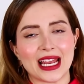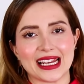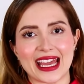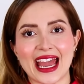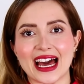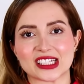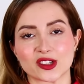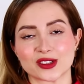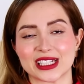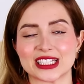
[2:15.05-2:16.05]
el que
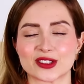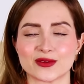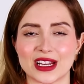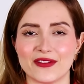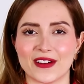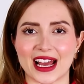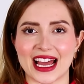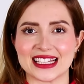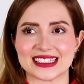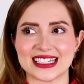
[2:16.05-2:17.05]
asocias una
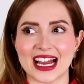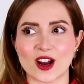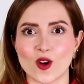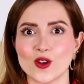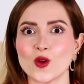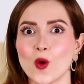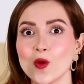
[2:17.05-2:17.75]
fragancia con